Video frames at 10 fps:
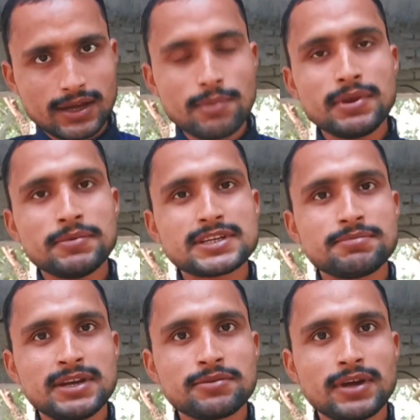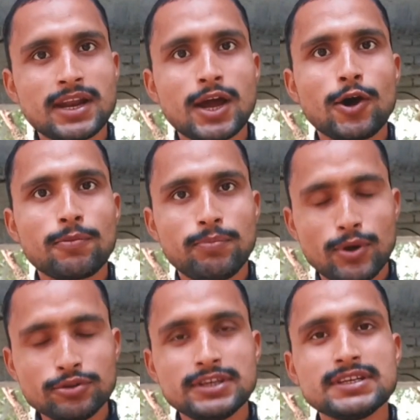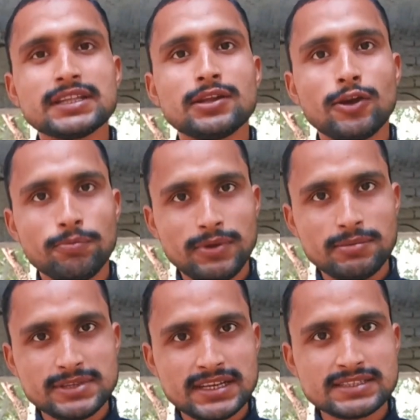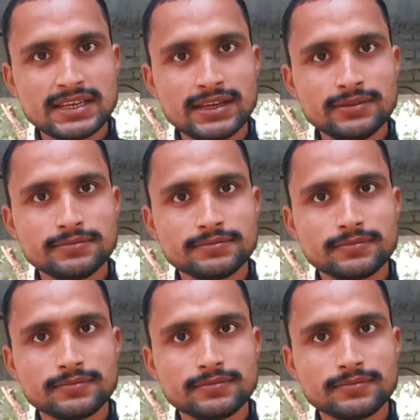कम इन्वेस्टमेंट वाला और बहुत ही ज़्यादा लोकप्रिय बिजनेस है